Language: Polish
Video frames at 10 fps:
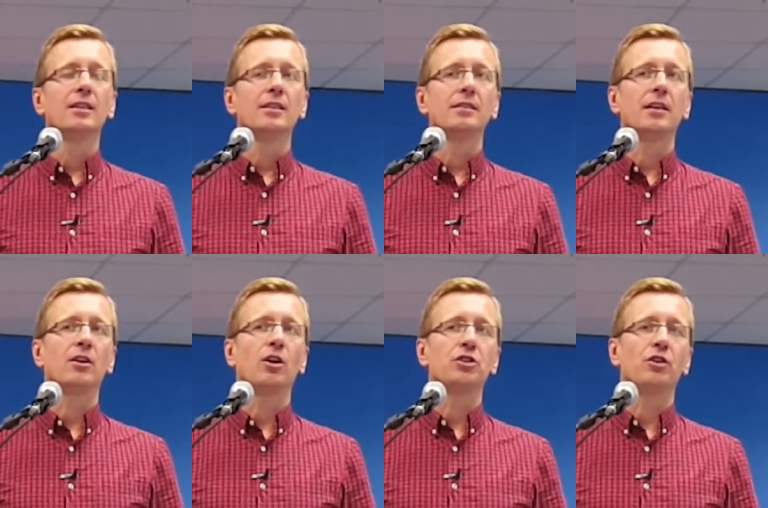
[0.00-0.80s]
tylko
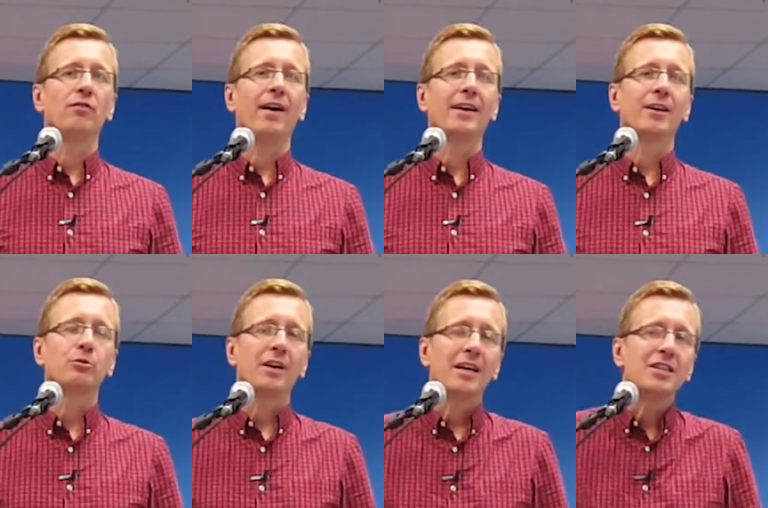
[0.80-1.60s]
chodzi o walkę, która
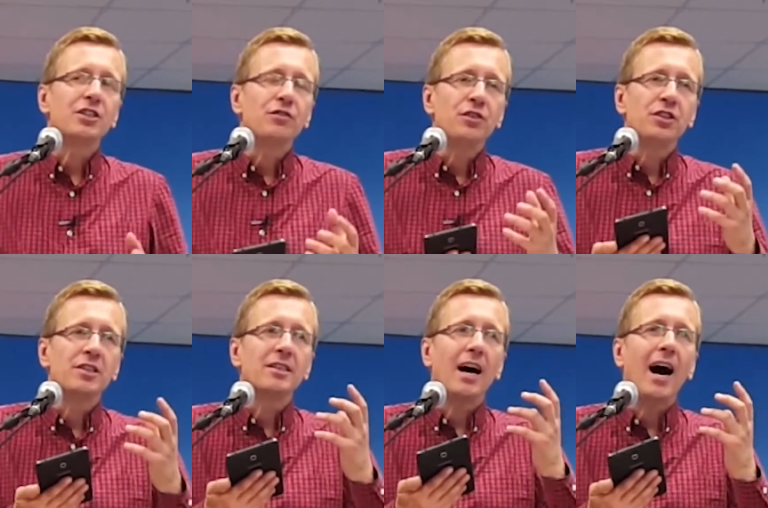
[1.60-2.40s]
rzeczywiście jest
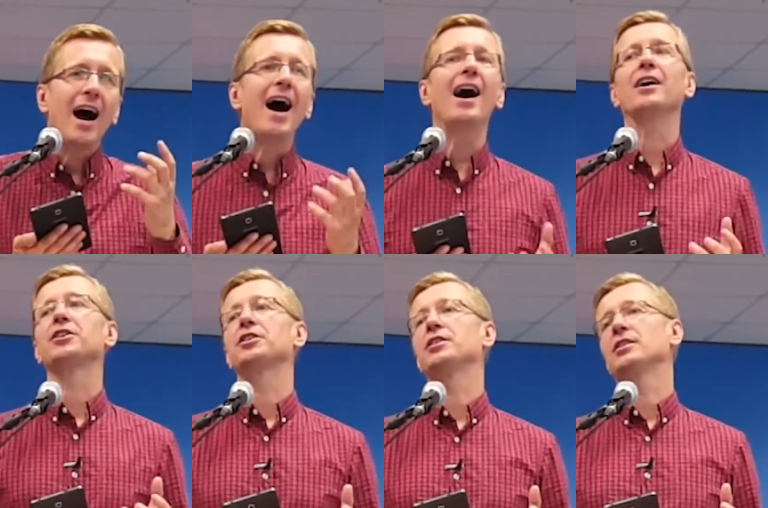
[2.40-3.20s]

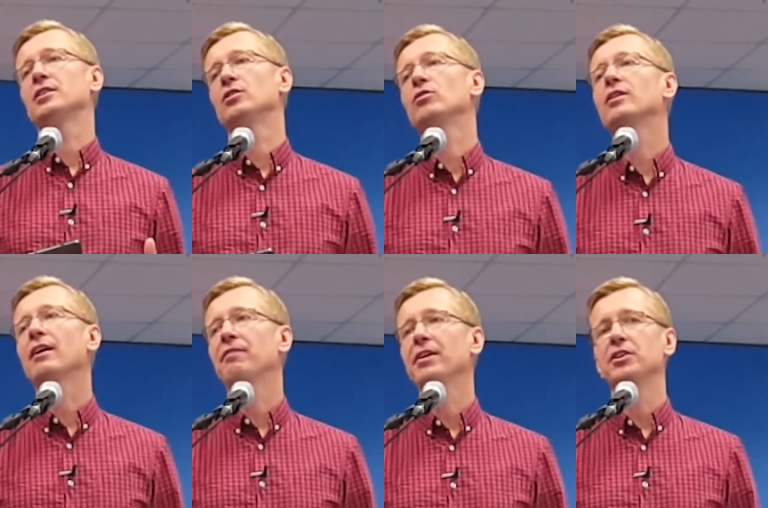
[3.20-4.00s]
aż do
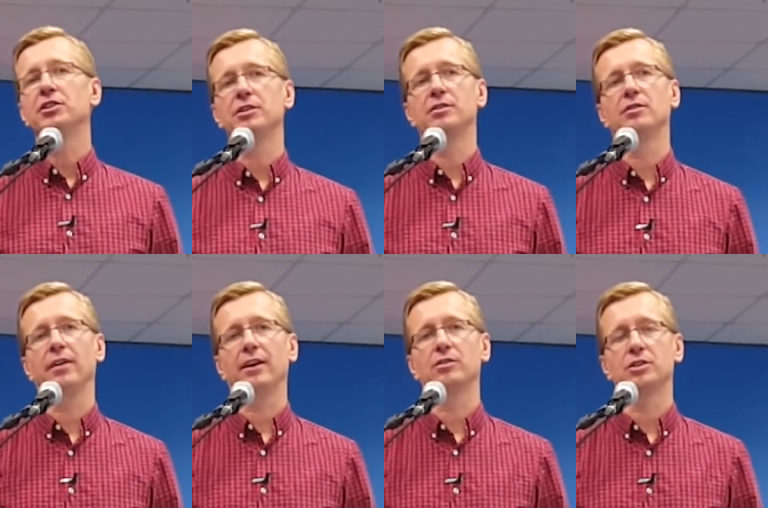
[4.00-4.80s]
krawędzi
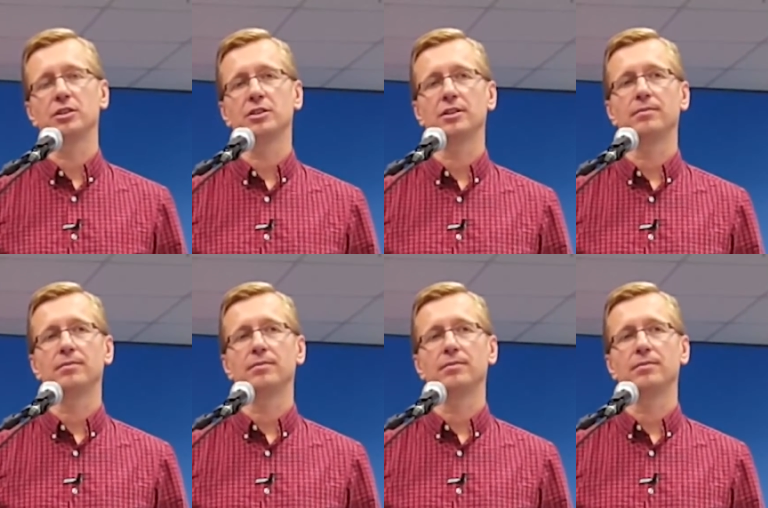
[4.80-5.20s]
Twojego życia.